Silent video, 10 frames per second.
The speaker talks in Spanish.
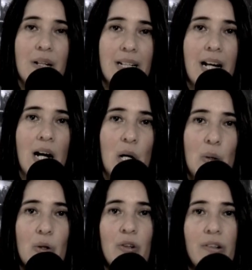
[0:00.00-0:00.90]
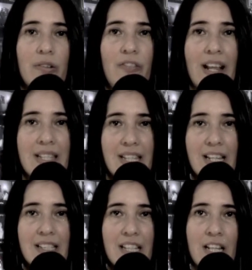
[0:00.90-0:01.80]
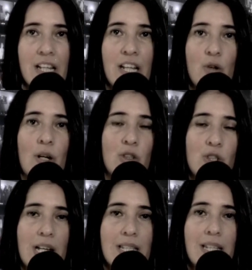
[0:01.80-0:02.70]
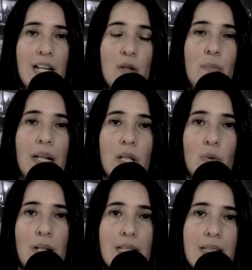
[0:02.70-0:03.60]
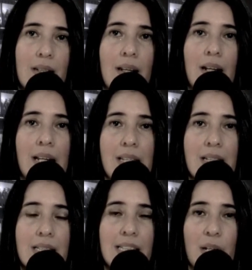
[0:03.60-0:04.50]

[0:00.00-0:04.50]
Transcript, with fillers: mercado francés eh, cuando ya sean películas listas y